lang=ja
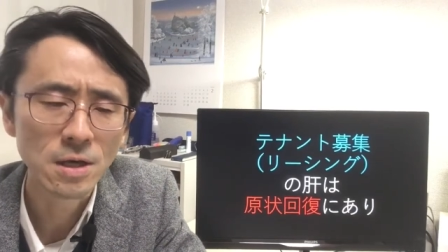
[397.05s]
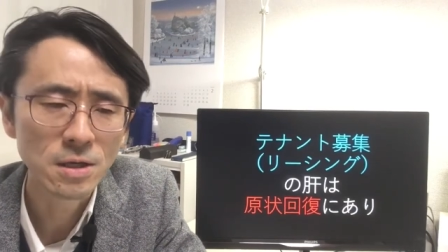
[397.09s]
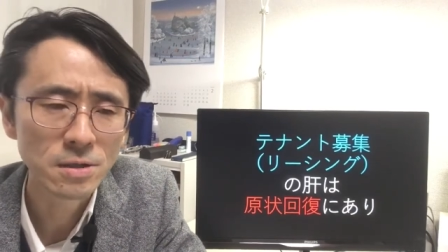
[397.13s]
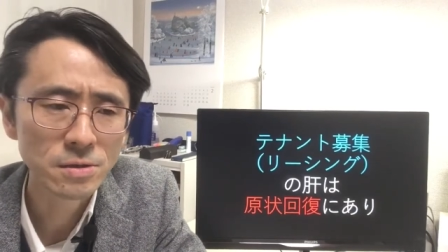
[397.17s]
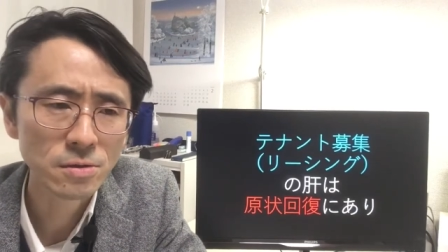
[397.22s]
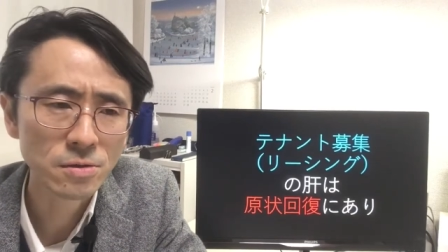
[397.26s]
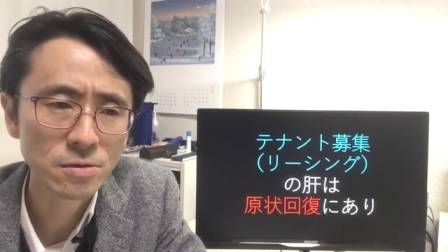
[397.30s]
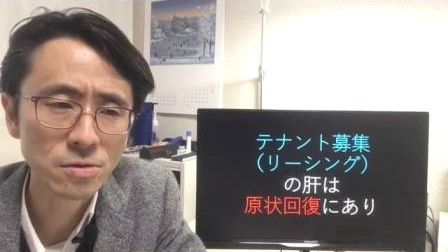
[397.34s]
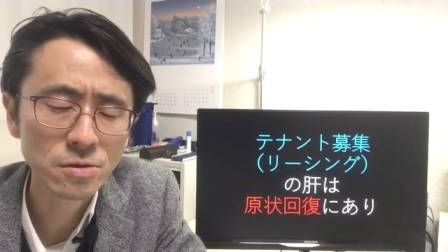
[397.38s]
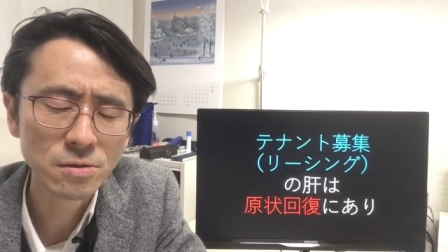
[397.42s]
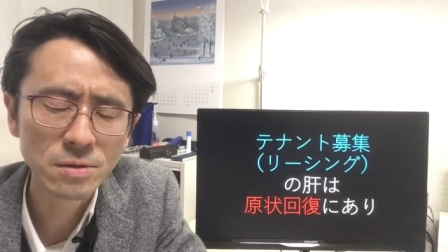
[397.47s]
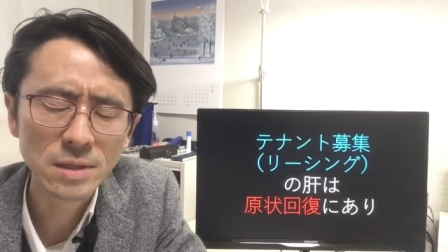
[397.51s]
そ
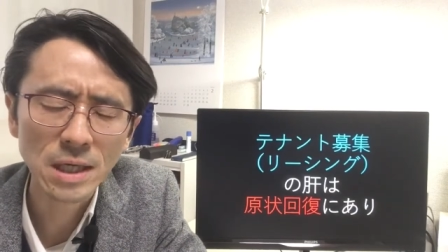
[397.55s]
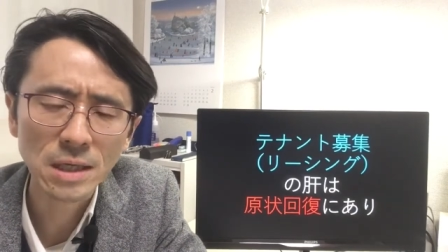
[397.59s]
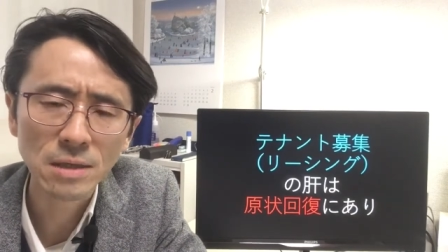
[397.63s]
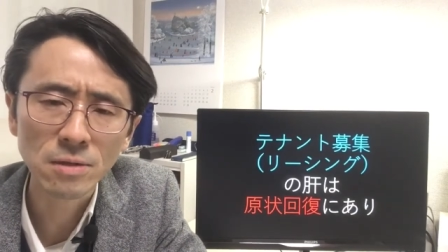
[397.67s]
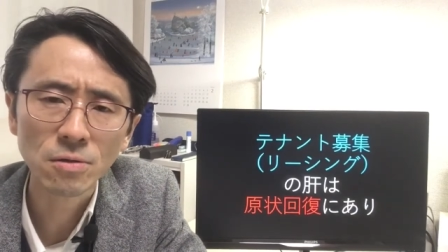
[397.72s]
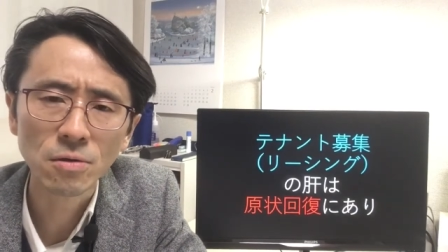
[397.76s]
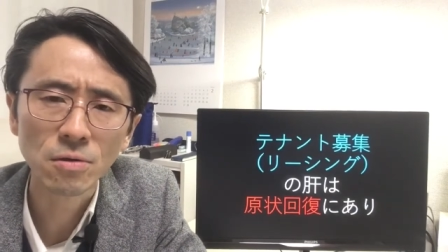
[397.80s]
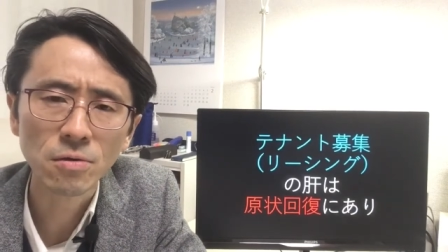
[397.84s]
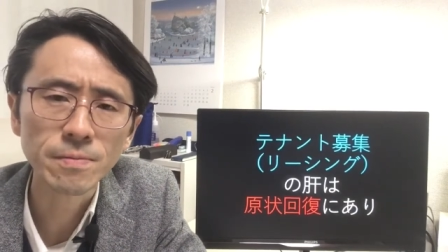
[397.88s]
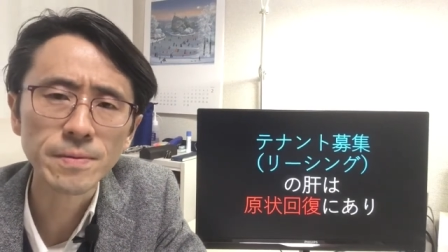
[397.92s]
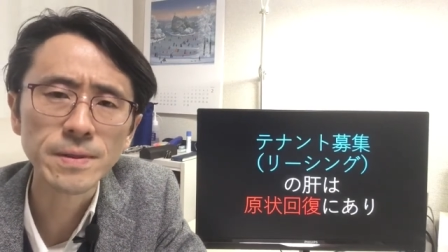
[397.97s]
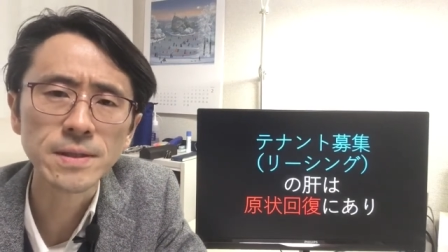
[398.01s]
の住宅
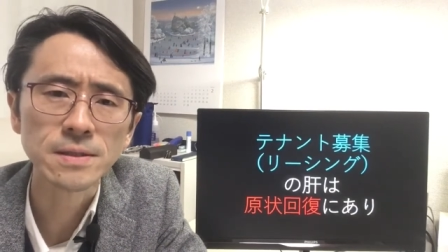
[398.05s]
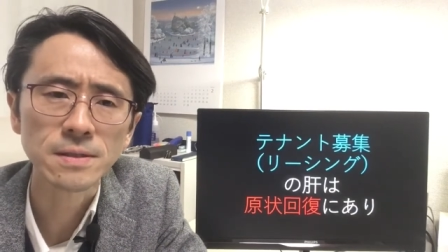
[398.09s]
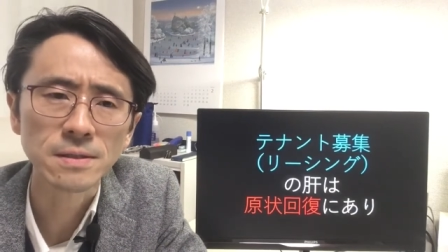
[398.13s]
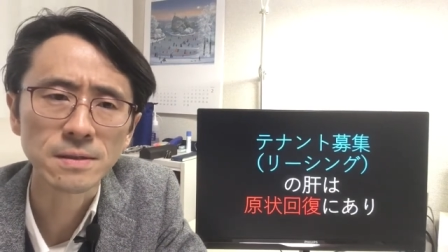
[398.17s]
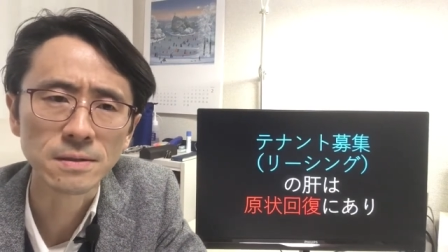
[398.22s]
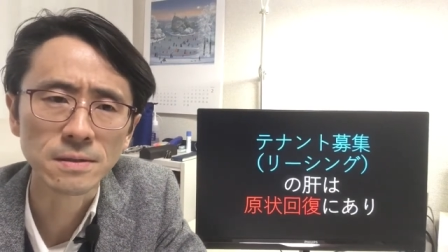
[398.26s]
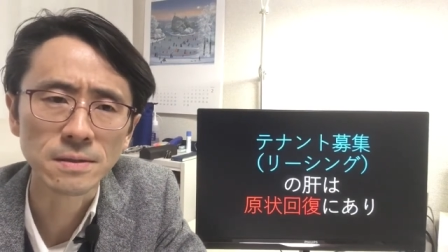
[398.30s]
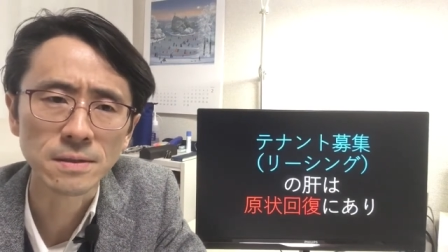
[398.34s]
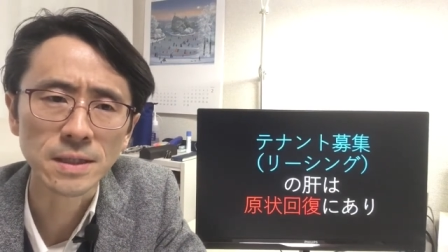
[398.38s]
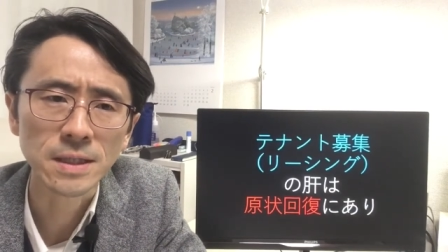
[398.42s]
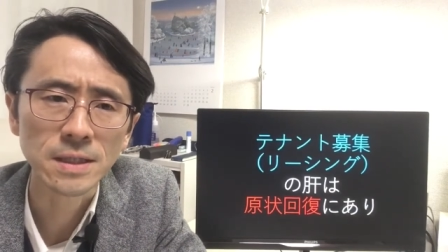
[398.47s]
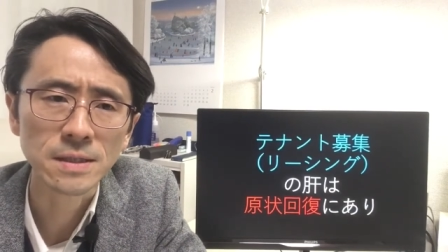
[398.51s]
とオフィス
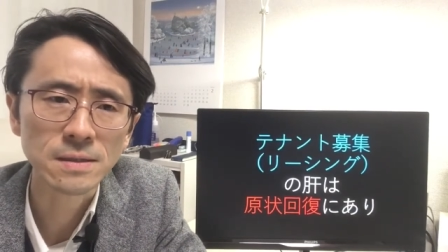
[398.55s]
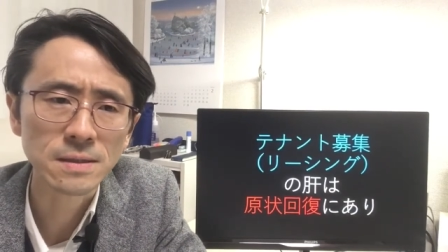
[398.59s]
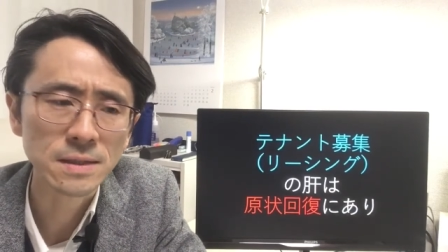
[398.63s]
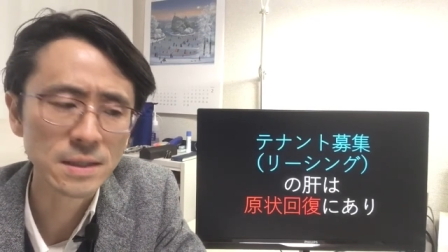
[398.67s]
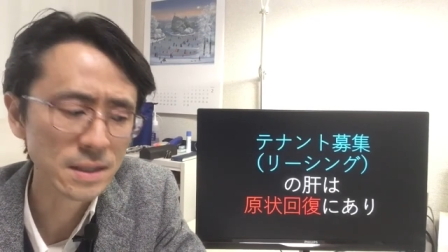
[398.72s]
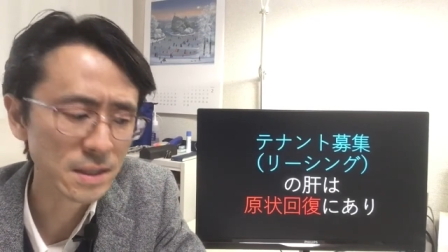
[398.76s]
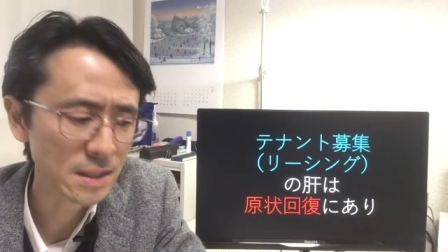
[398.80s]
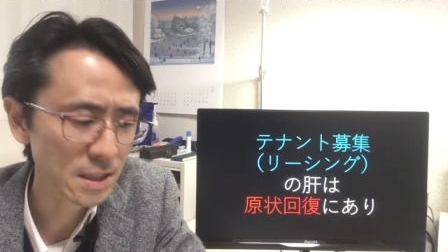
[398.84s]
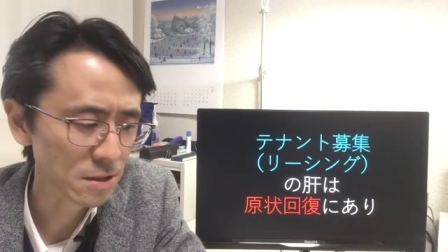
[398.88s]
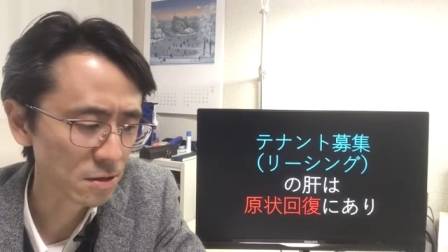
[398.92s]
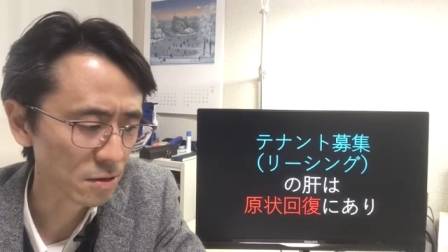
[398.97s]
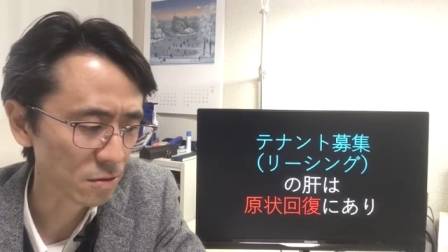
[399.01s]
につい
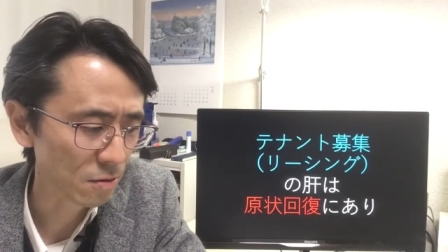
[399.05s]
てちょっ